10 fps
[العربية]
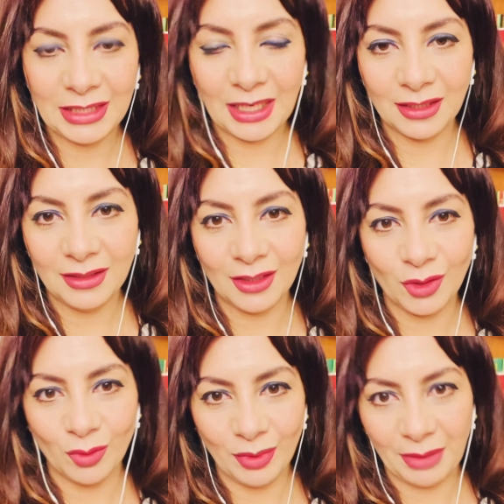تحياتي
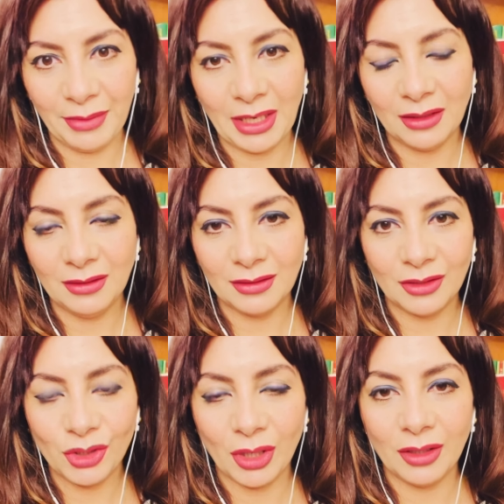ليكم جميعا ان
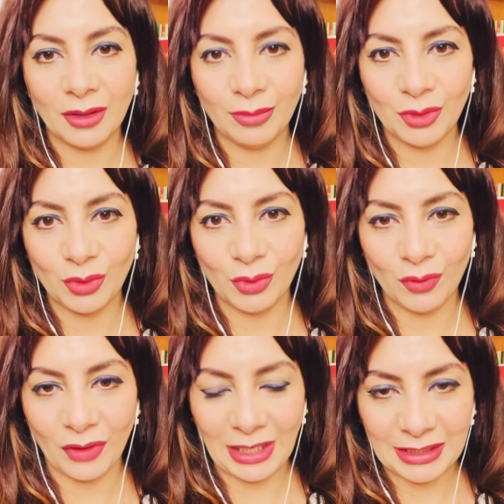شاء الله يا رب تكونوا
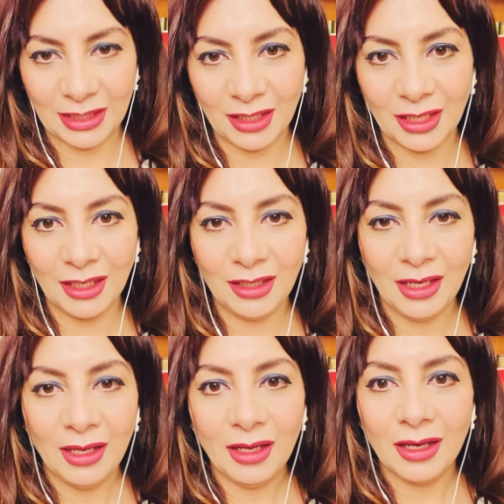في احسن حال
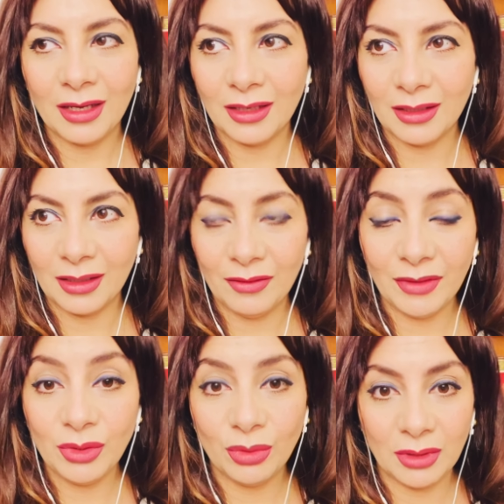آه
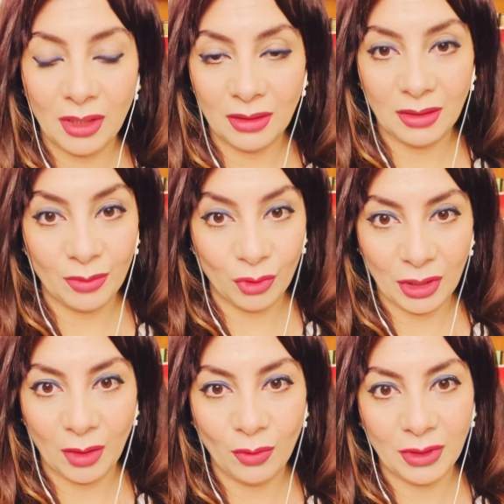الفيديو النهارده
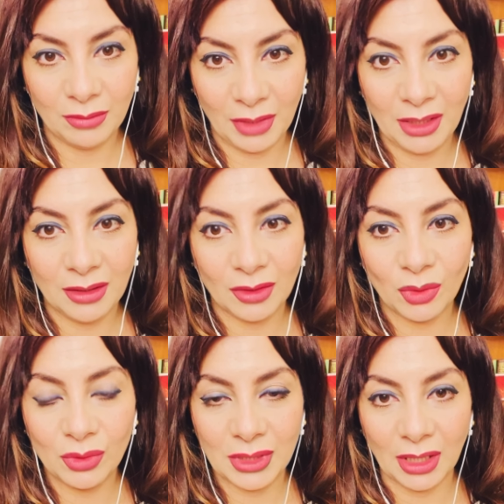مكون من
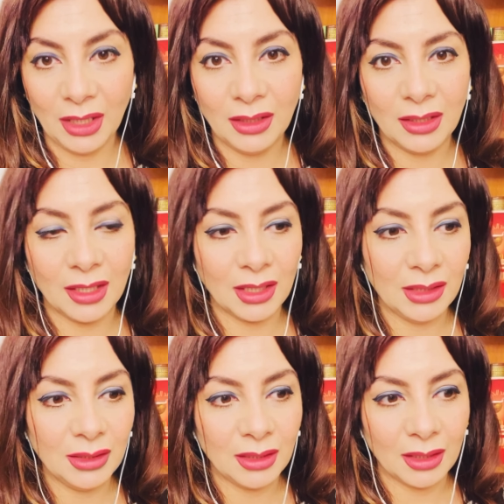جزئين
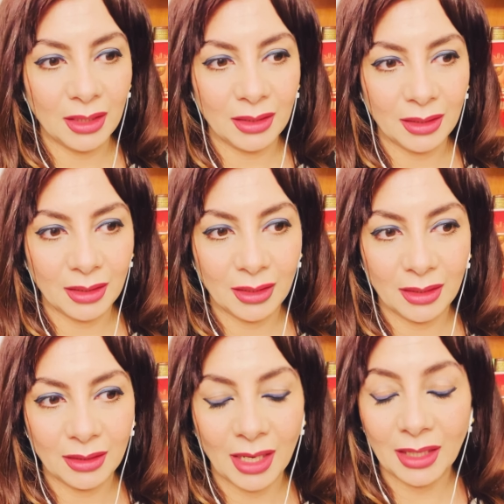لان
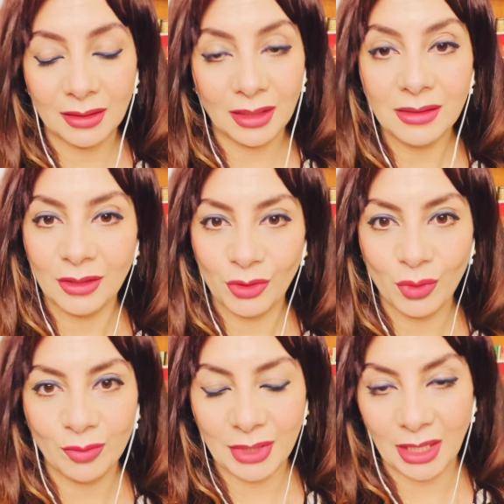الاحداث
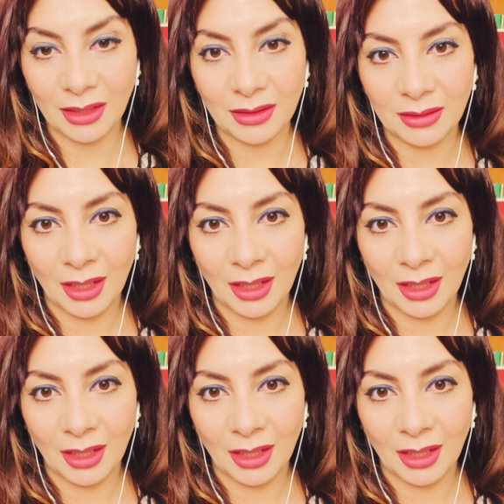اليوم كانت